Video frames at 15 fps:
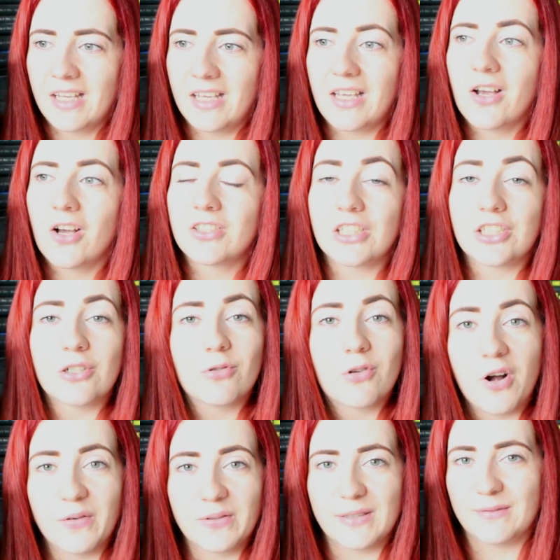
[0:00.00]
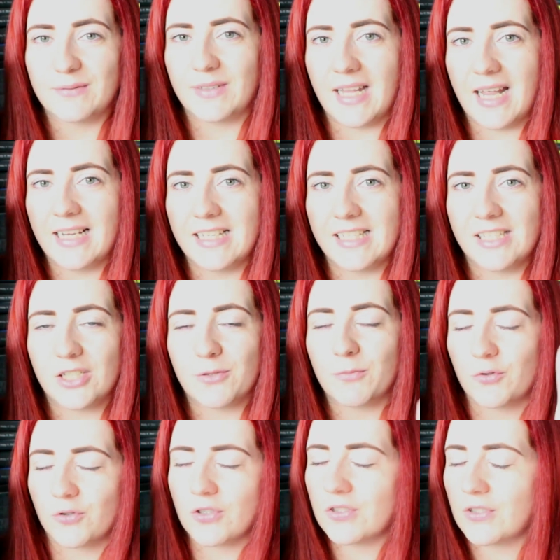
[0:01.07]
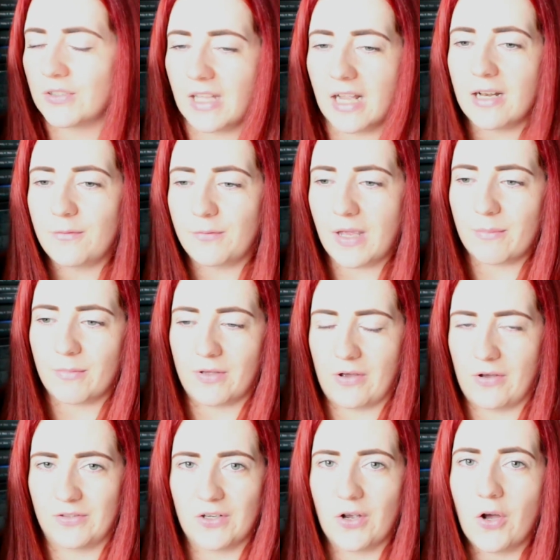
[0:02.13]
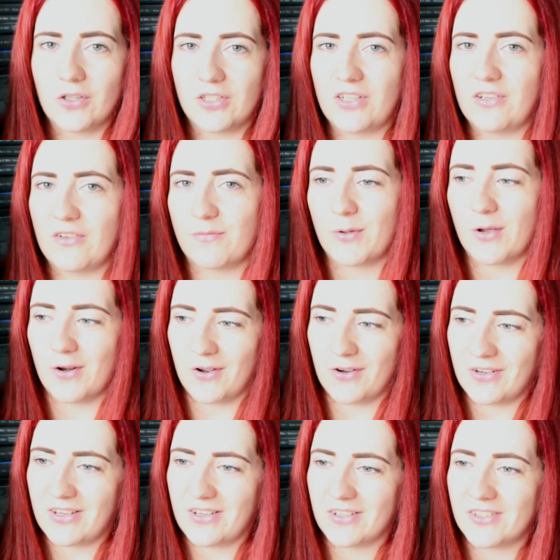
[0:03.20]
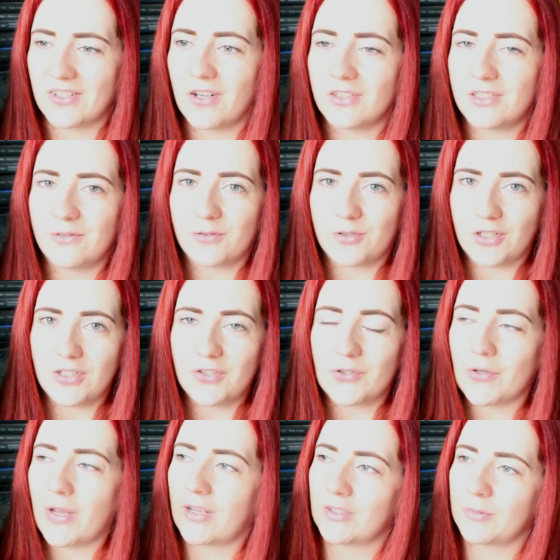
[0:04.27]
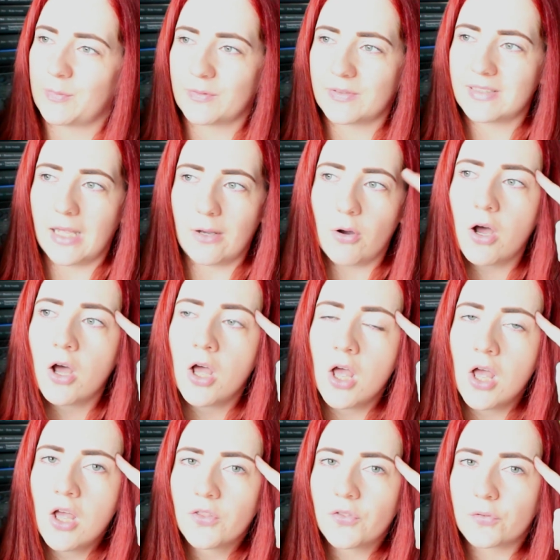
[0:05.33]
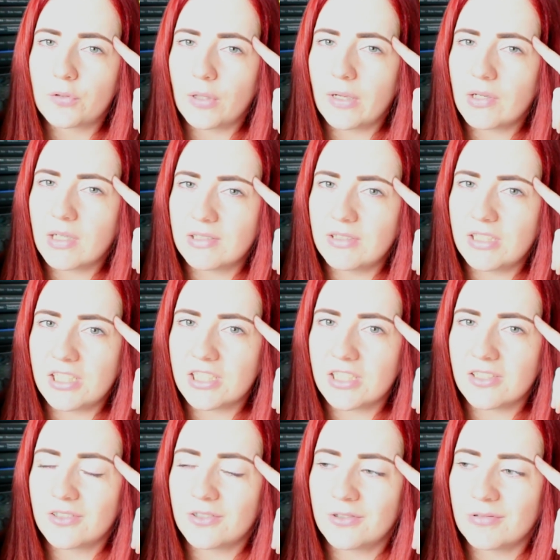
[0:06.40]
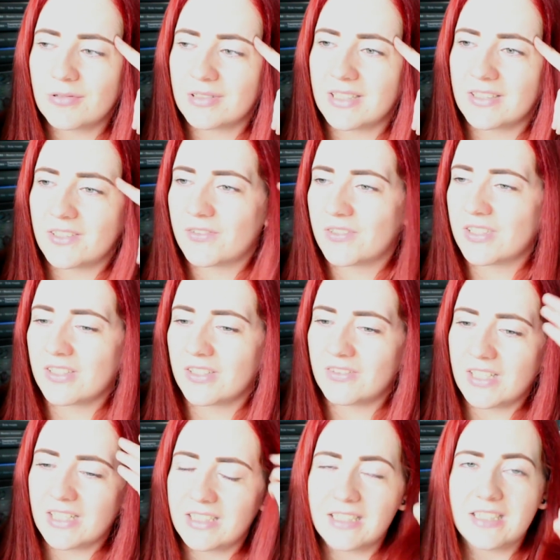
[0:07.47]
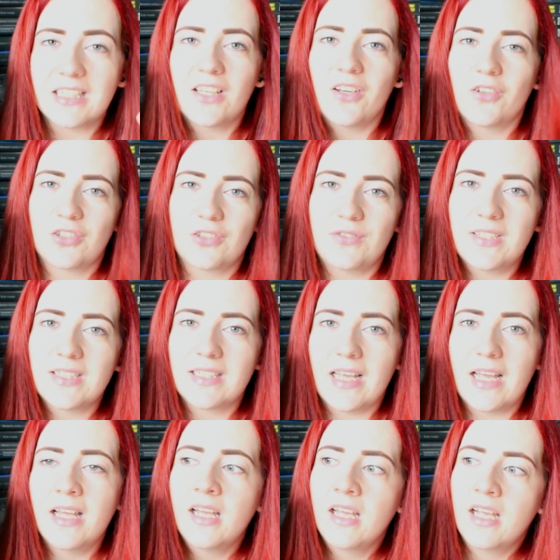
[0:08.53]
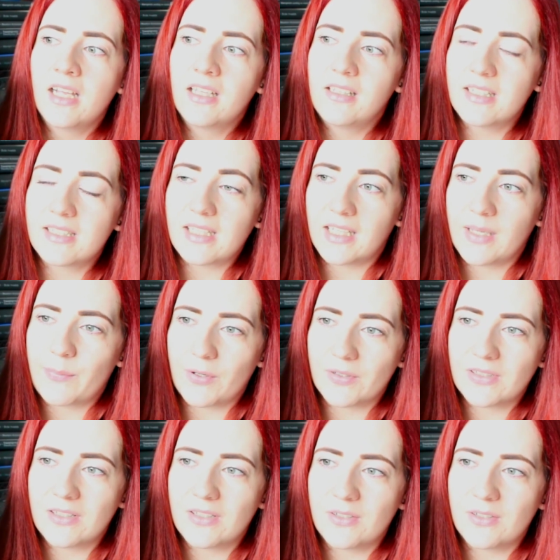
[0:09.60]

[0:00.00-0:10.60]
I chociaż naukowcom wydaje się, że my już doskonale wiemy o co chodzi w biologii, o co chodzi w życiu, jak ono powstało, to tutaj okazuje się, że kurde, to wszystko wcale nie jest takie oczywiste, nie jest takie proste